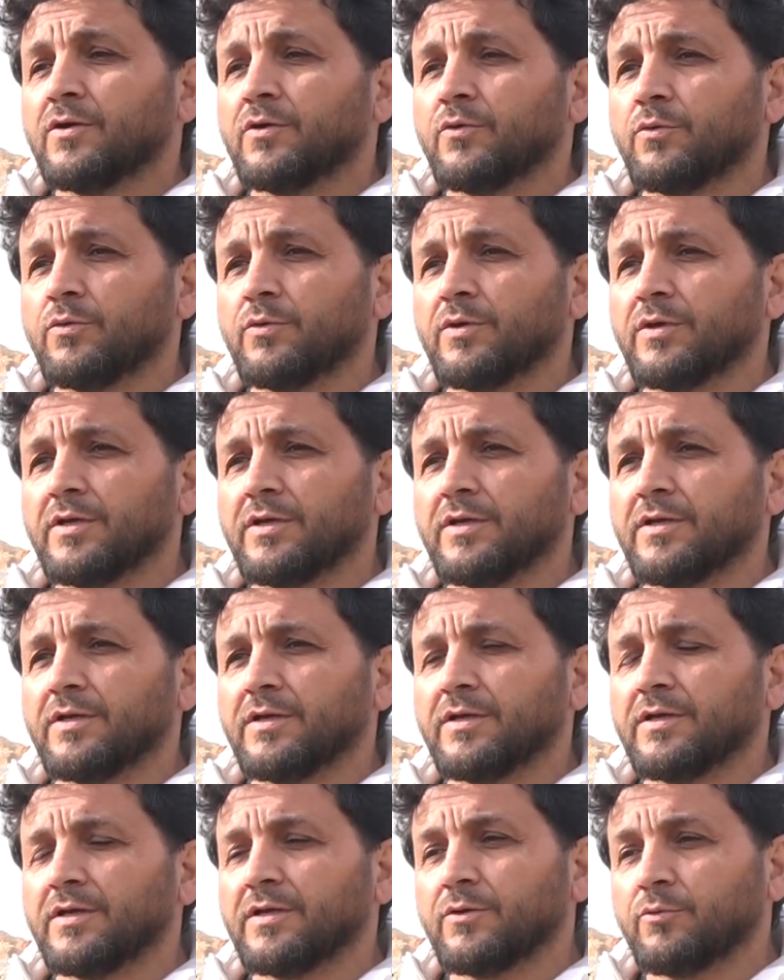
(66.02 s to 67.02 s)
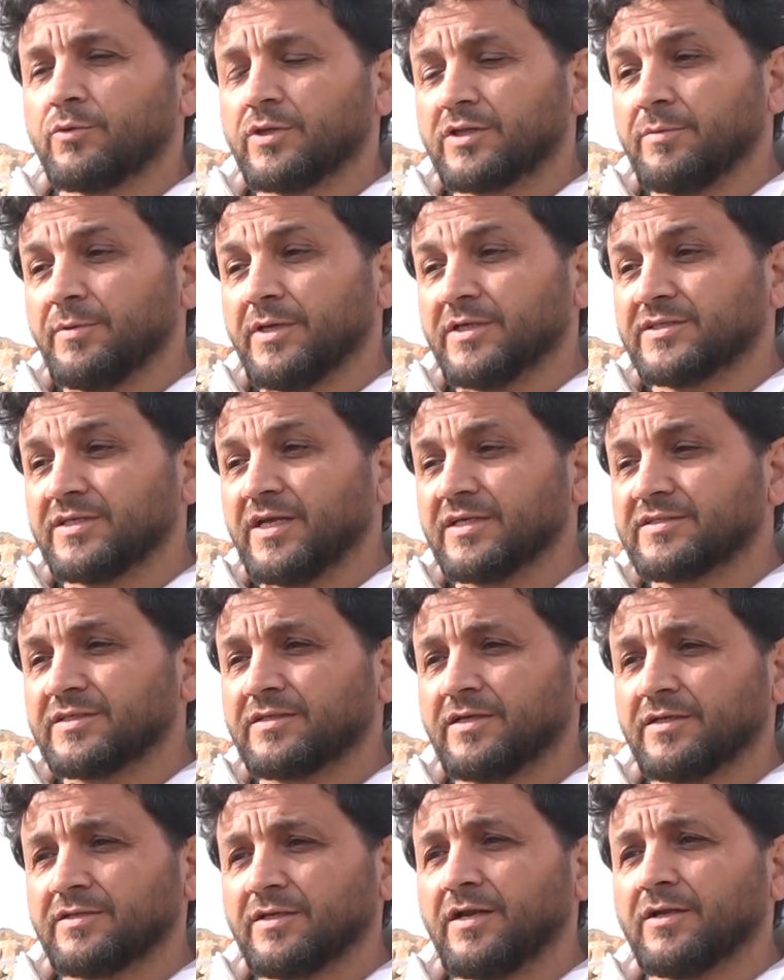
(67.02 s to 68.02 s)
ويتبع
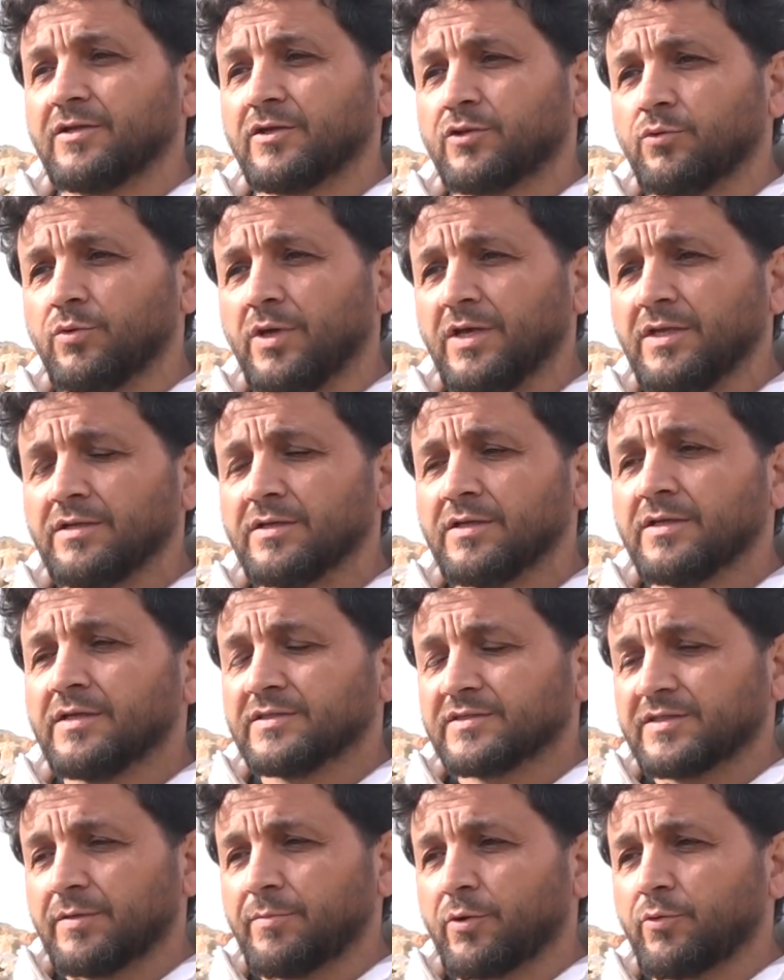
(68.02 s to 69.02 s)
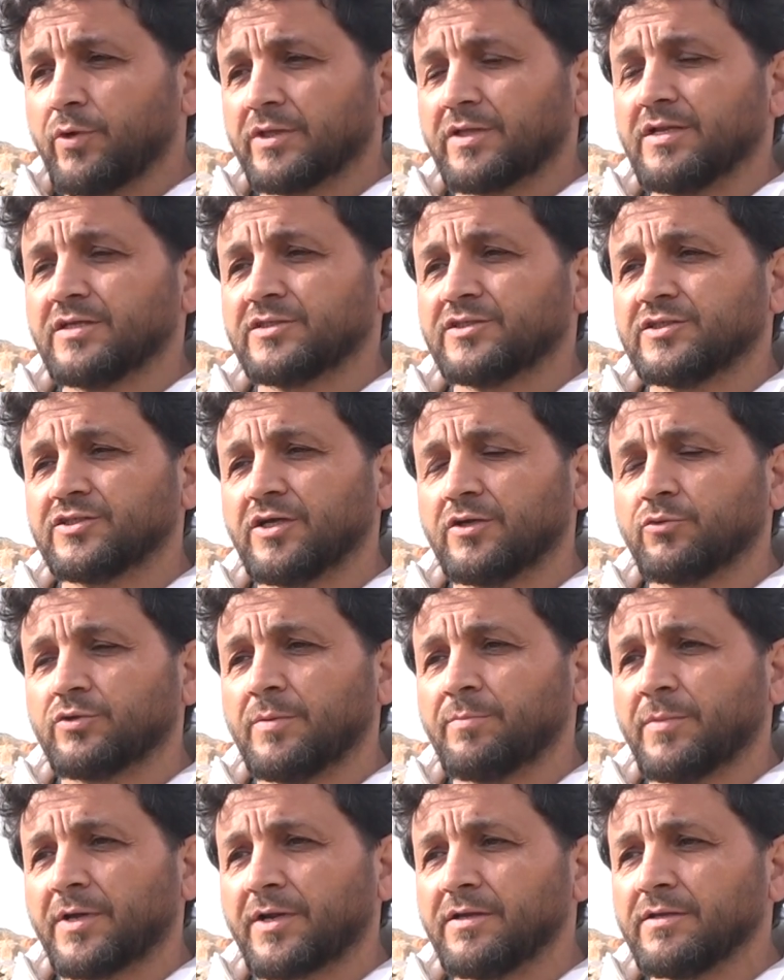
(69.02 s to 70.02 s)
سياسه احتلال الدول سبق واحتل الشيشان
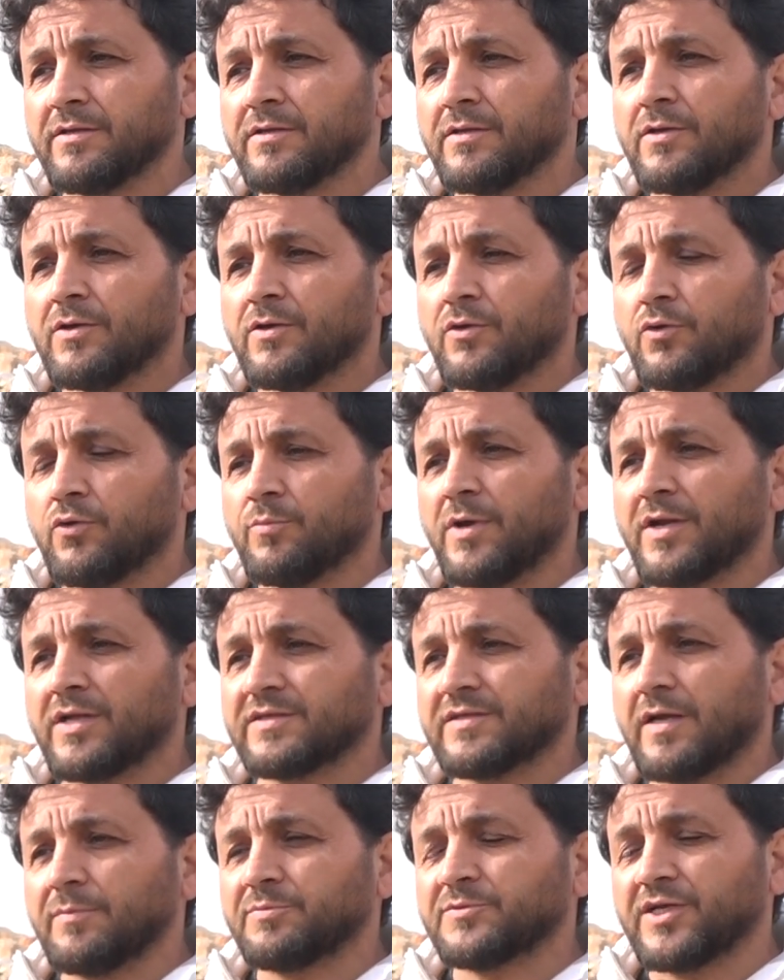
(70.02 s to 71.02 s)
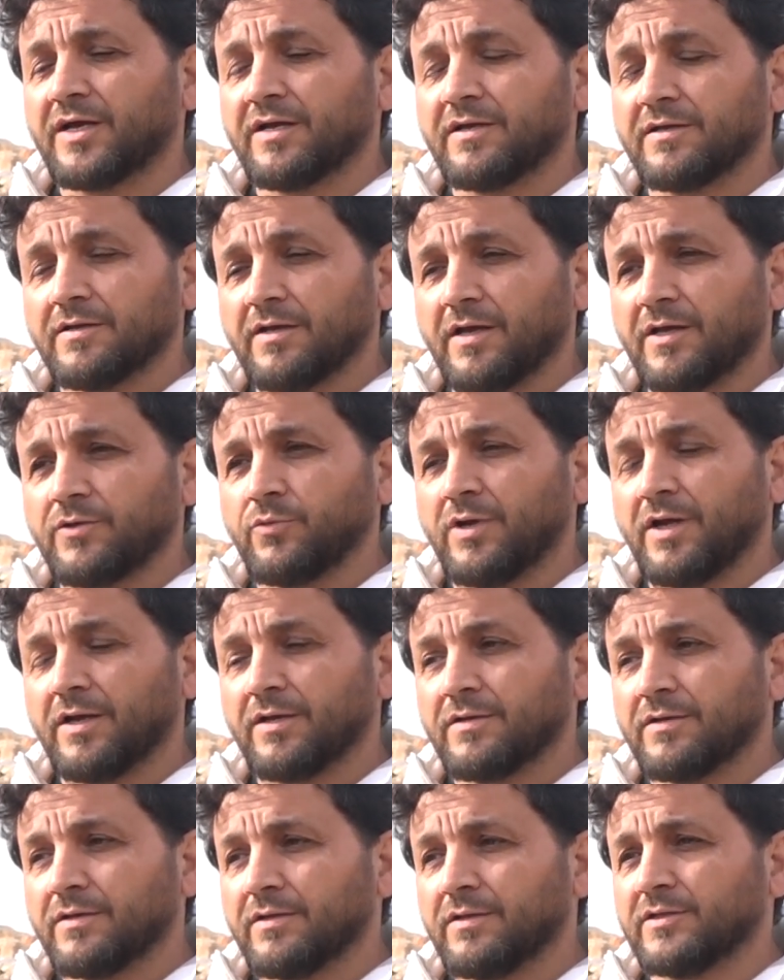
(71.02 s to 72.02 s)
ودمره ومارس ابشع انواع
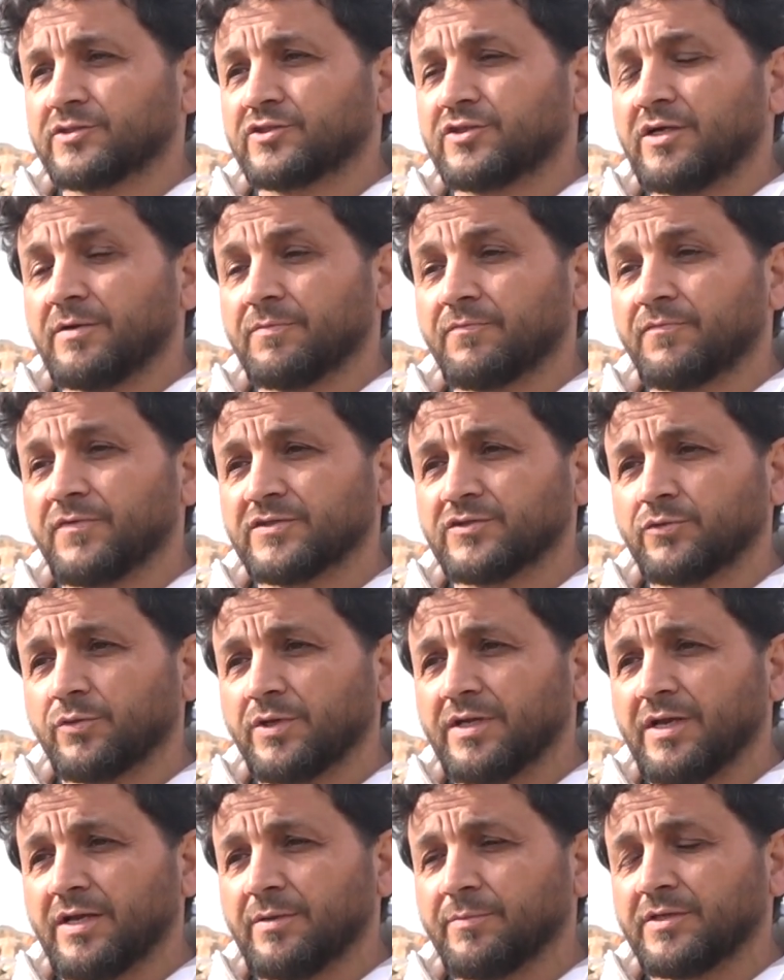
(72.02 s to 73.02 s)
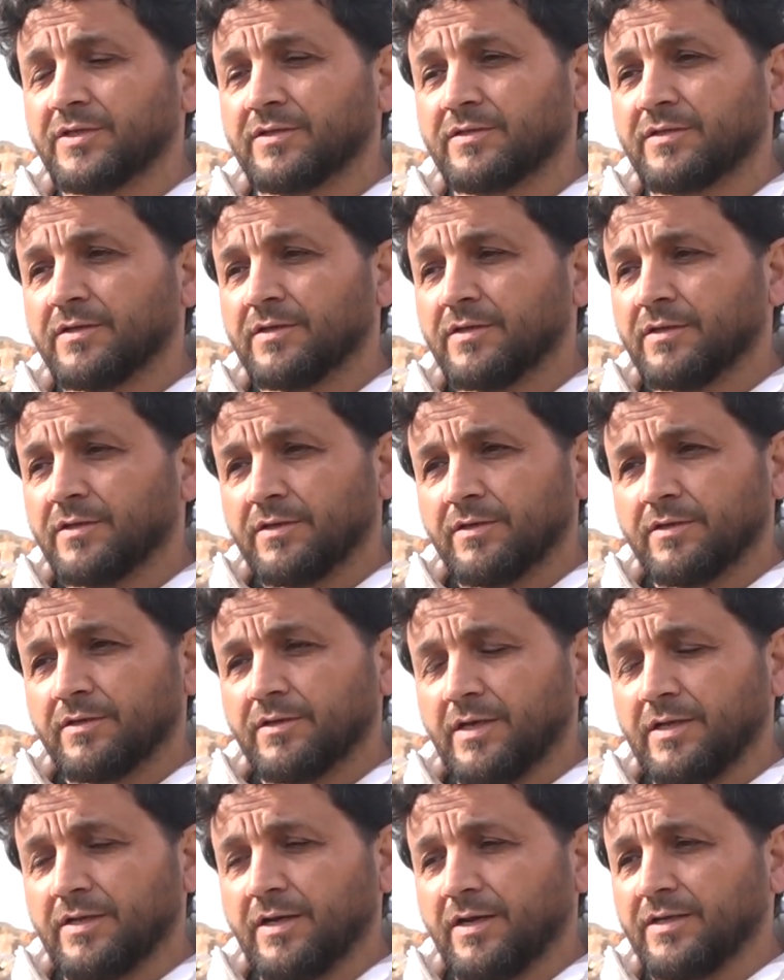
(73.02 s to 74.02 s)
الاجرام في سوريا لمده
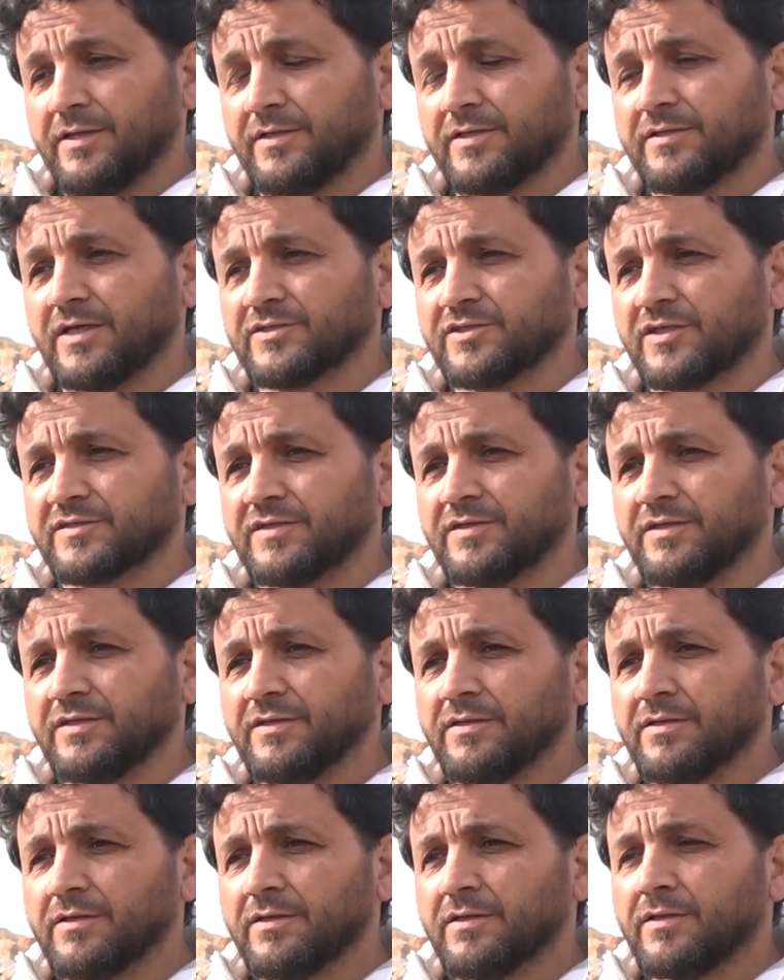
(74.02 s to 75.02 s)
هلا حاليا 11 سنه